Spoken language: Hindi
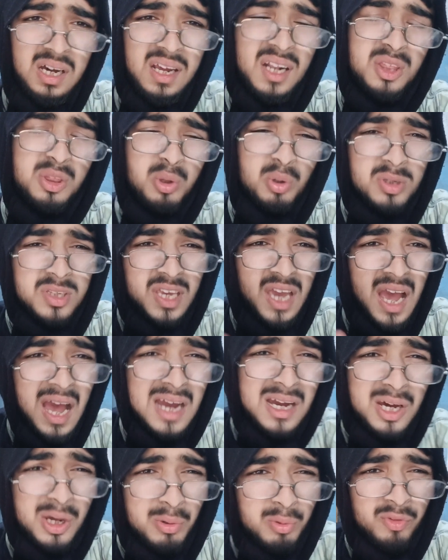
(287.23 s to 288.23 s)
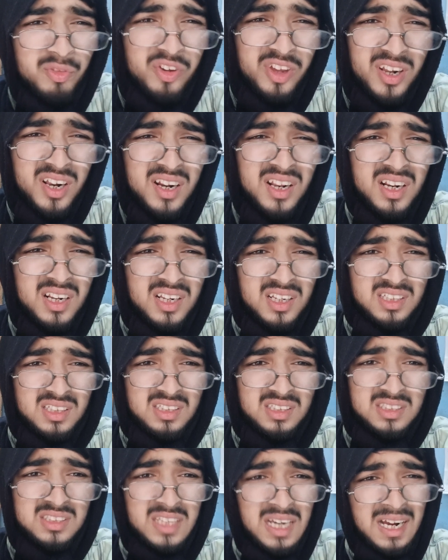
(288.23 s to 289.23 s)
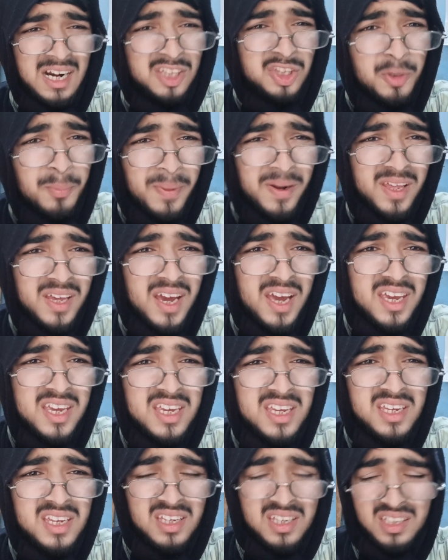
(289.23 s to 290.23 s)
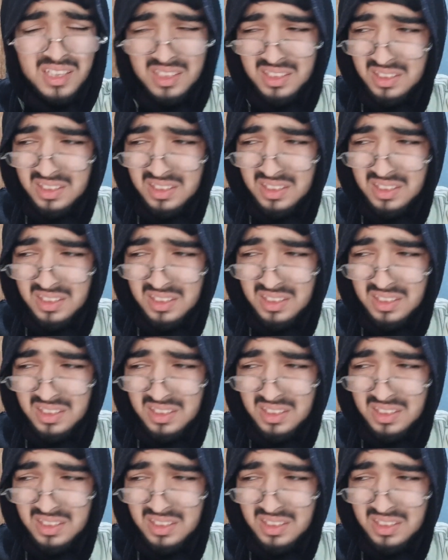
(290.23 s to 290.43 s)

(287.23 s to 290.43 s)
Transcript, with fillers: अरे तो क्या करूं फिर जाना तो पड़ेगा ही